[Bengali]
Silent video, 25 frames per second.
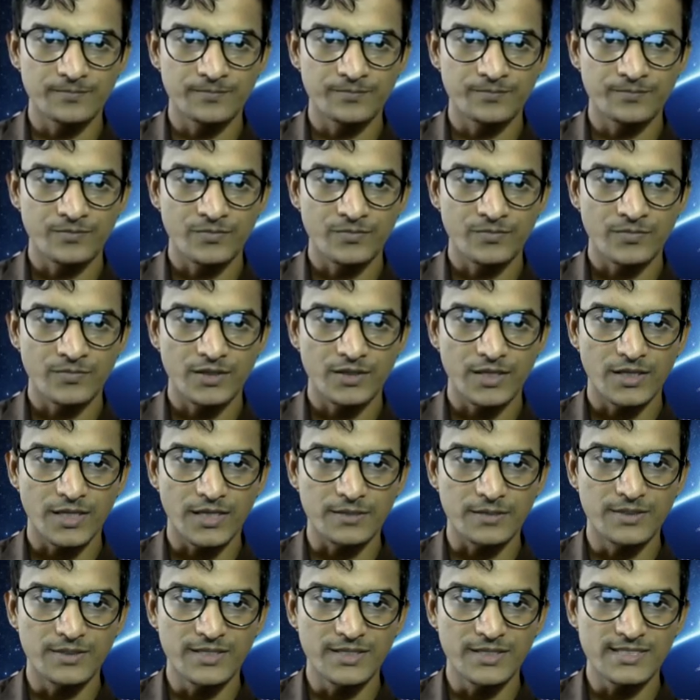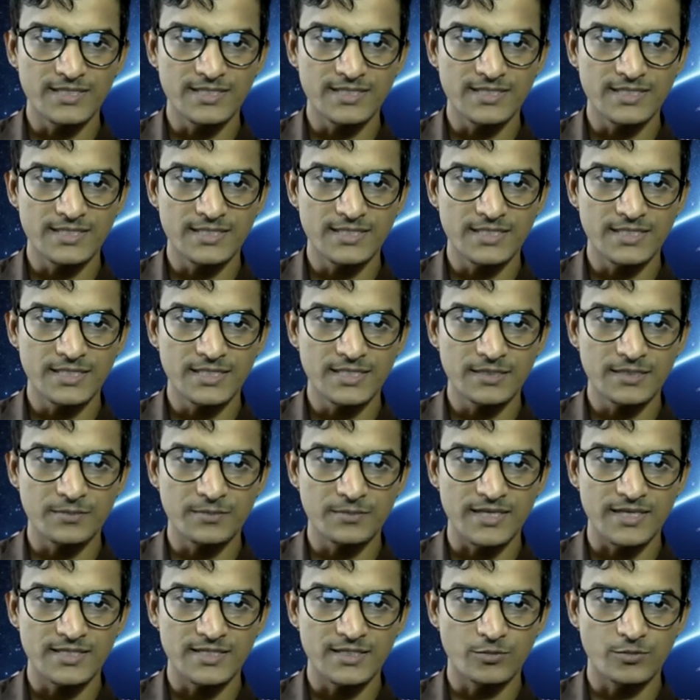এই বিসি বেসের উপর
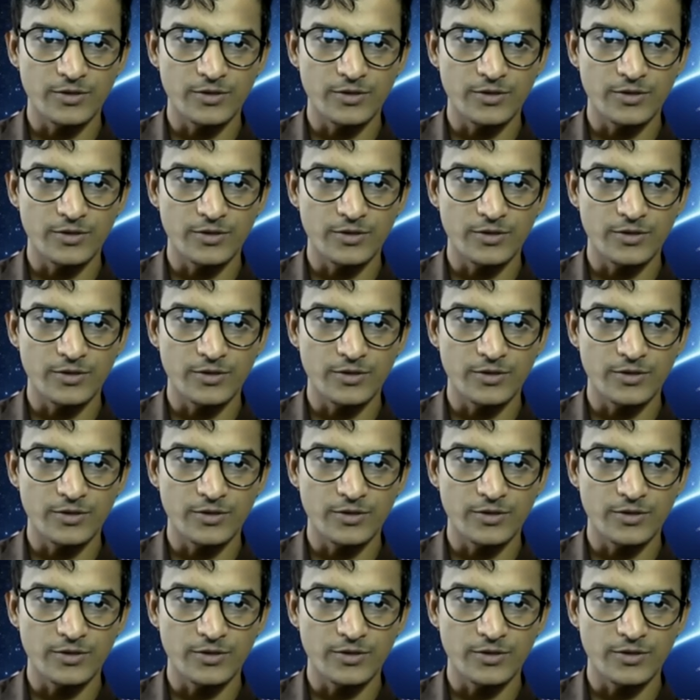একটি